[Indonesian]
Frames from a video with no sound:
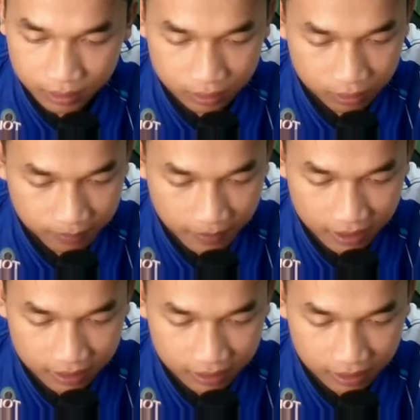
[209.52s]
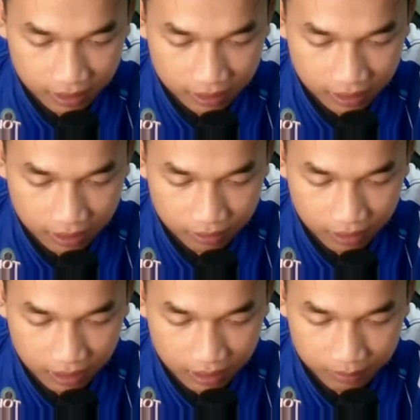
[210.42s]
Supaya tidak terlalu
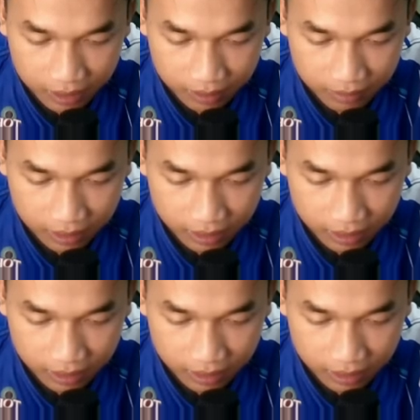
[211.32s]
kalah minimal,